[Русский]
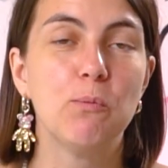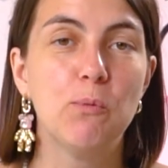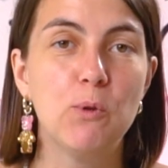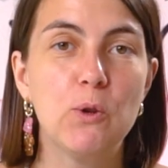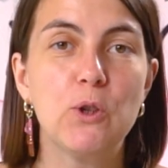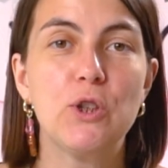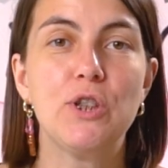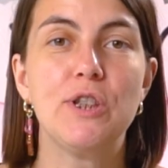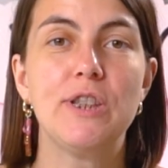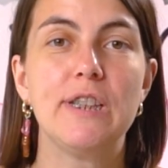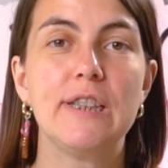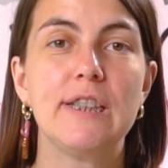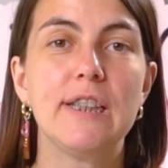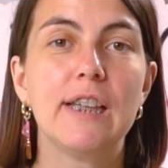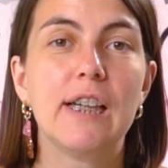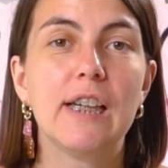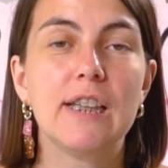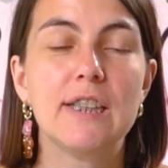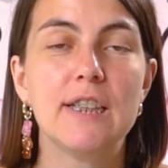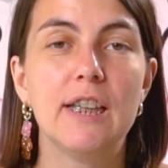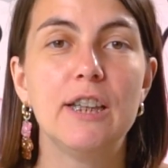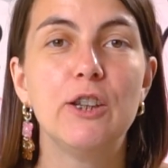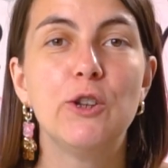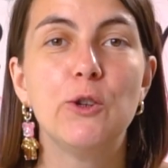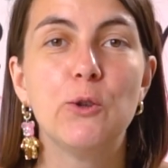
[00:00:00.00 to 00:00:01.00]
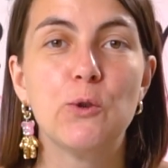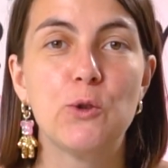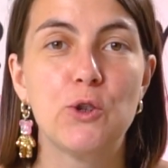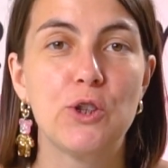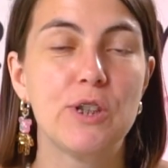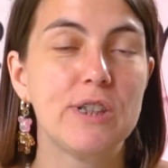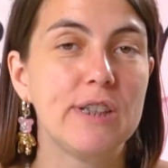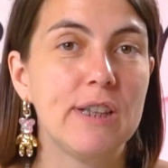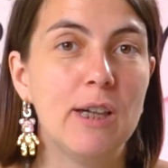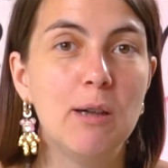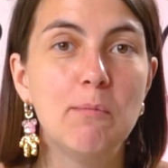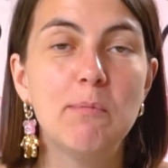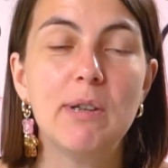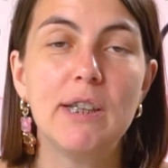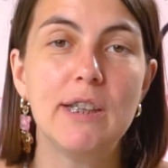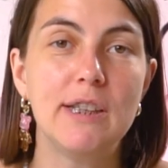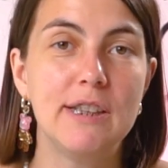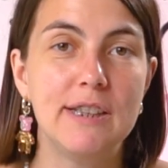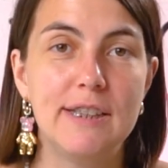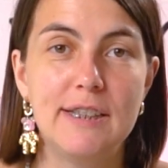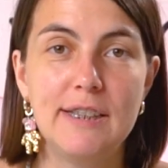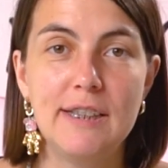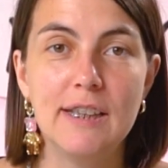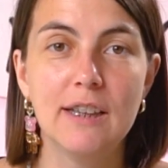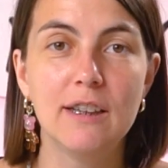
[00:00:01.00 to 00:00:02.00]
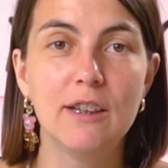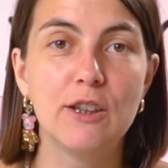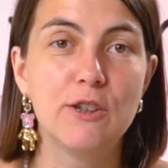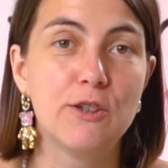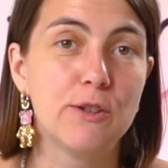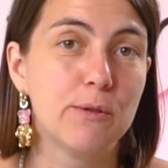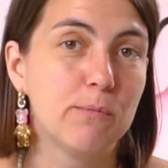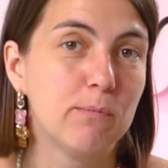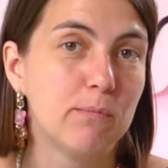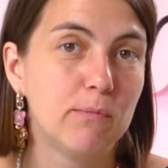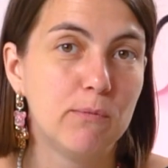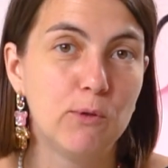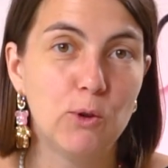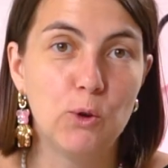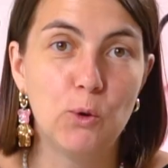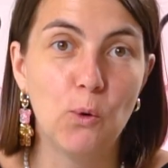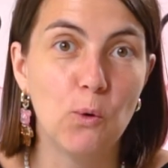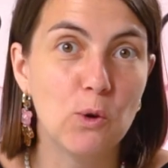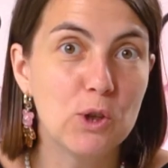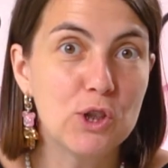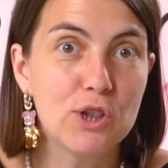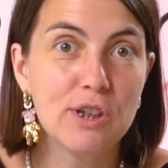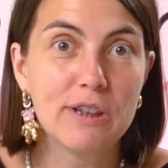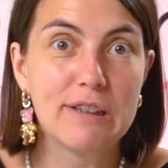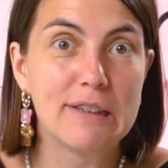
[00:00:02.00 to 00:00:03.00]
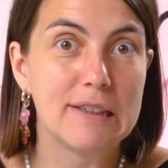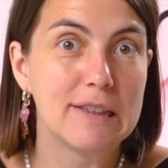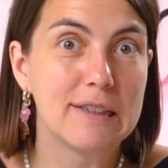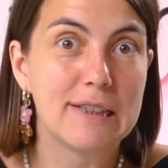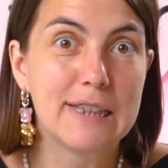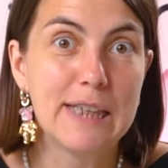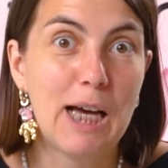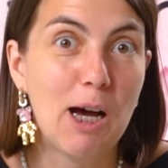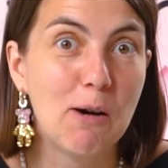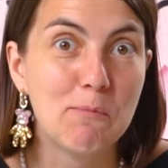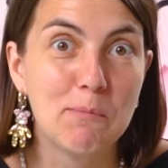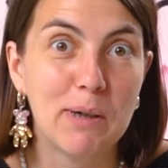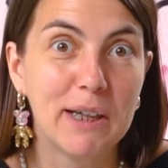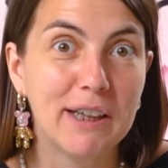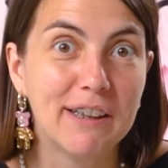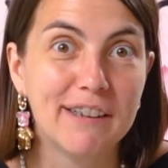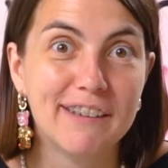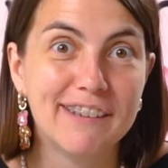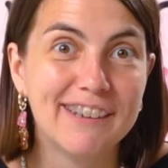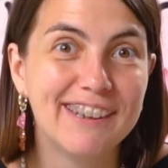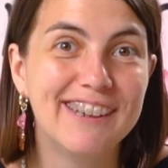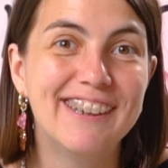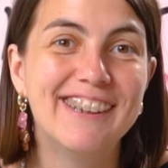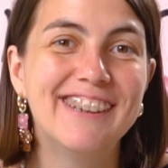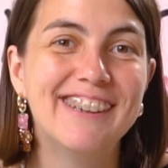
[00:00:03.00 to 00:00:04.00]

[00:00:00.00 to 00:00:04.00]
Можете заказать то же самое и сделать то же самое.